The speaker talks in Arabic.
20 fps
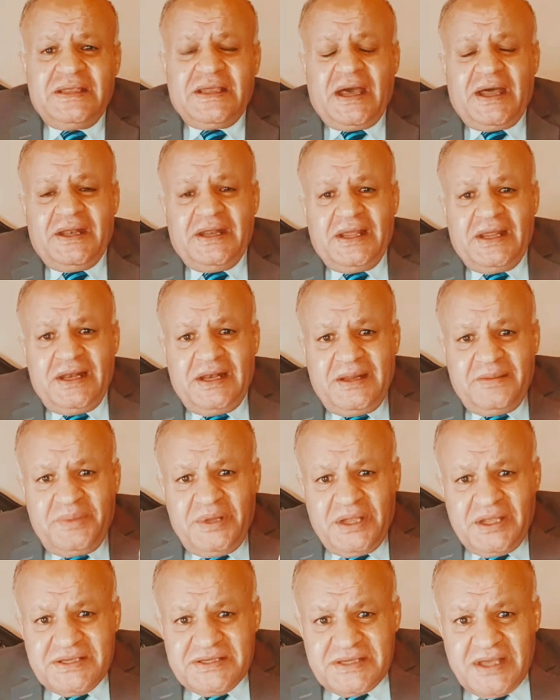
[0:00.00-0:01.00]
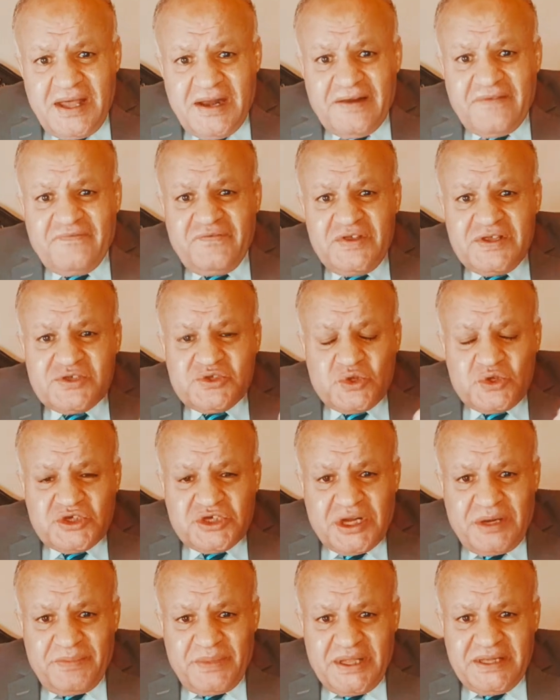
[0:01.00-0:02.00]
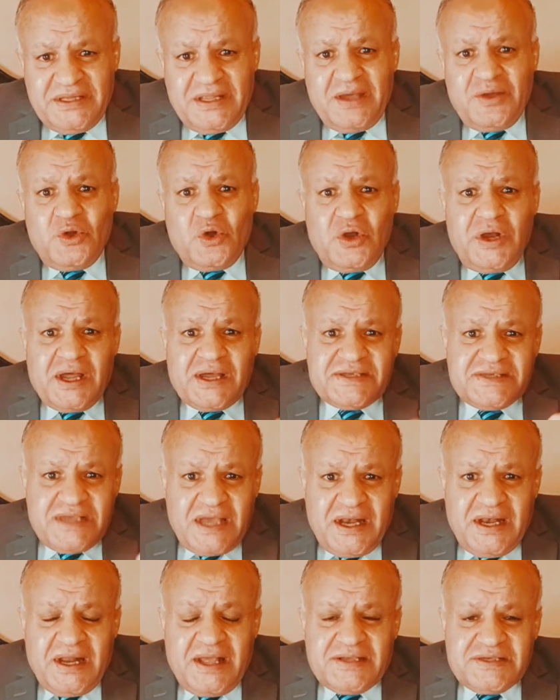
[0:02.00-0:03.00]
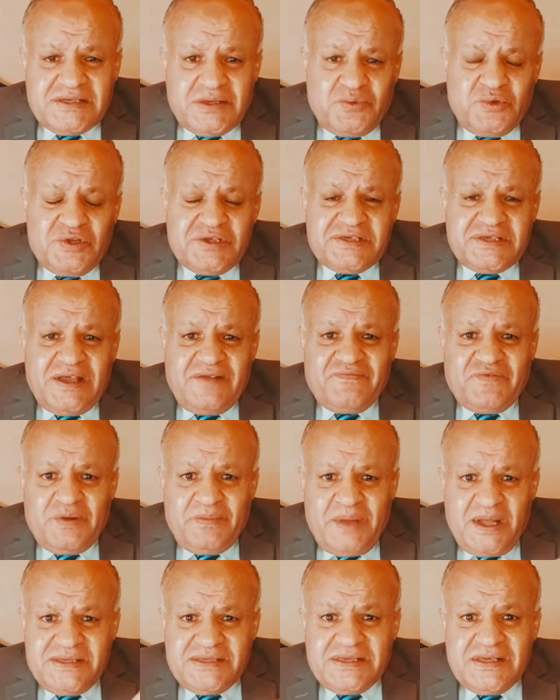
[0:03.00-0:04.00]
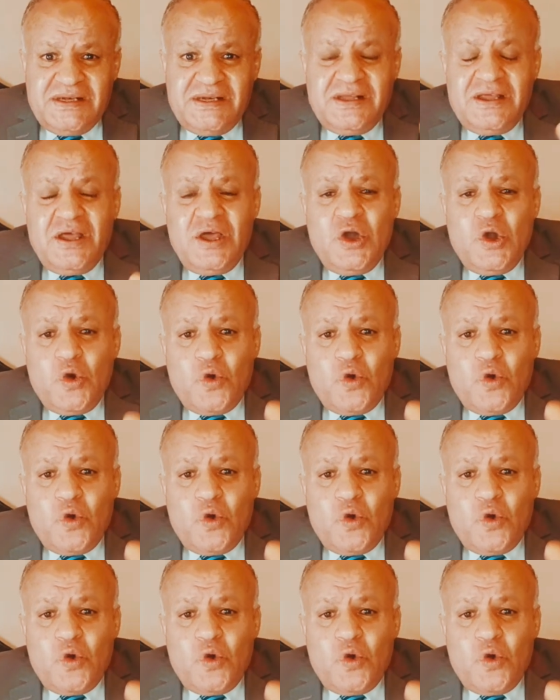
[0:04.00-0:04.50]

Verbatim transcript: يعني اللي بيظهر في السوشيال ميديا يقول لك صنع الصابون السائل في المنزل